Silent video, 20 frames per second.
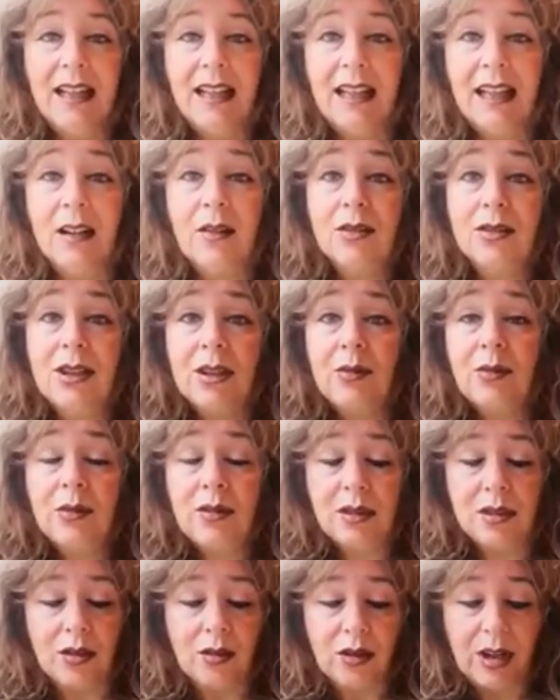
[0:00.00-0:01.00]
La
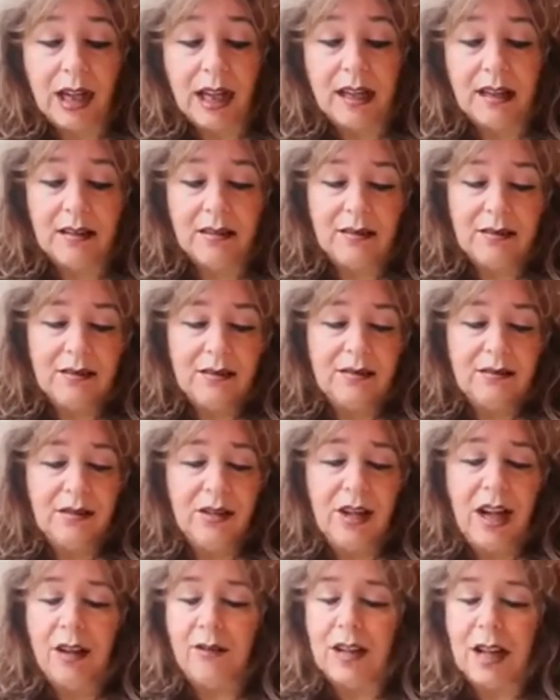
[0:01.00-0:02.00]
Costituzione
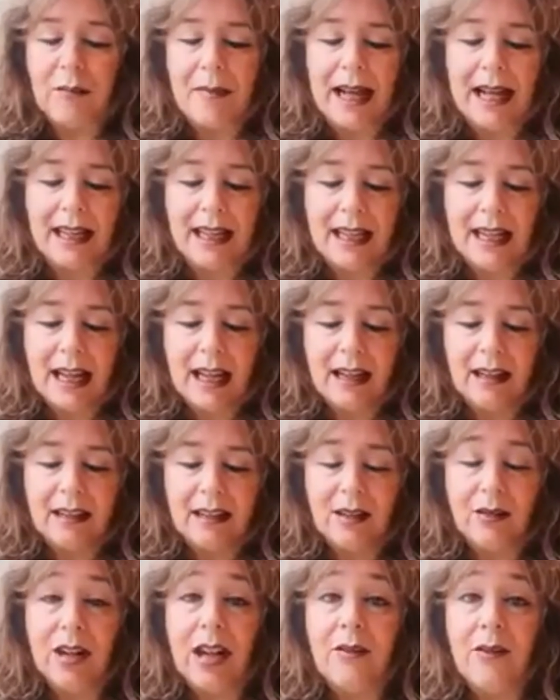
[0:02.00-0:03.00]
non è una macchina
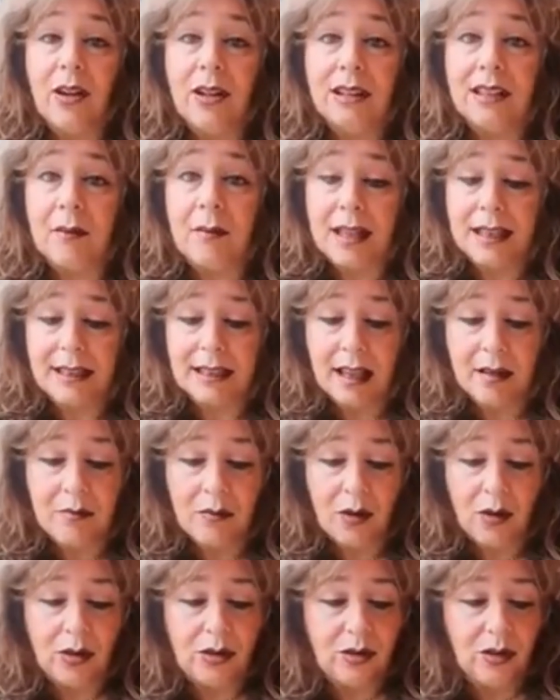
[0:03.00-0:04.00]
che una volta messa in
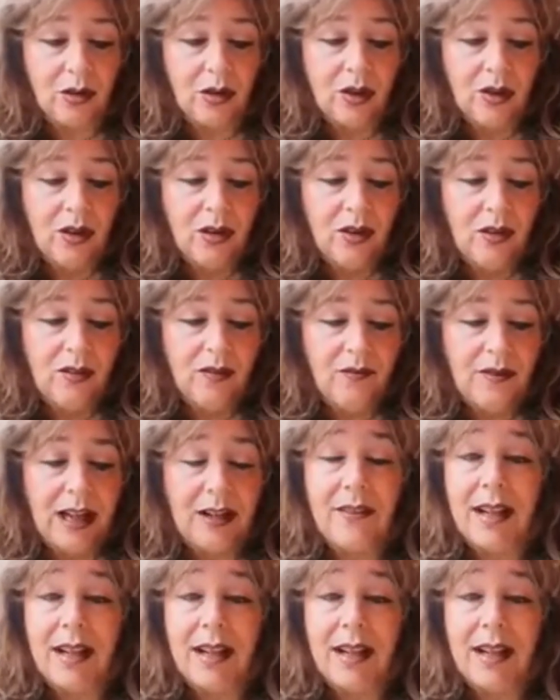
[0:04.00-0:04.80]
moto va